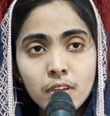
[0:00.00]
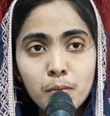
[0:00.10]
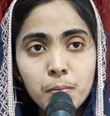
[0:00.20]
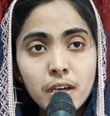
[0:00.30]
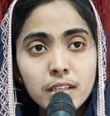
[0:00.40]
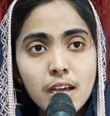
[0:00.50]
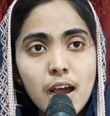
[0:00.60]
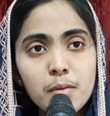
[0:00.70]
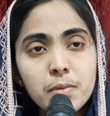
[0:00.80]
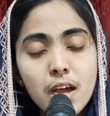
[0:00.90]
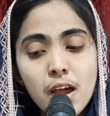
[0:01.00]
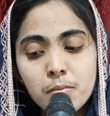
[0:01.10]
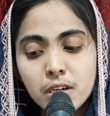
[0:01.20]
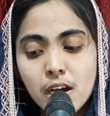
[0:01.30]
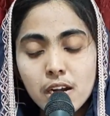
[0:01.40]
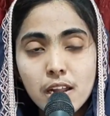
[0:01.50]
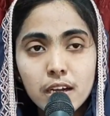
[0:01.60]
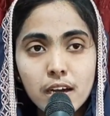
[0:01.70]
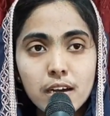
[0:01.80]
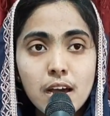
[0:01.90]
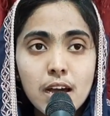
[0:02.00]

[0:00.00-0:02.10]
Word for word: ఎప్పుడైతే అబ్రహాము గారిలాగా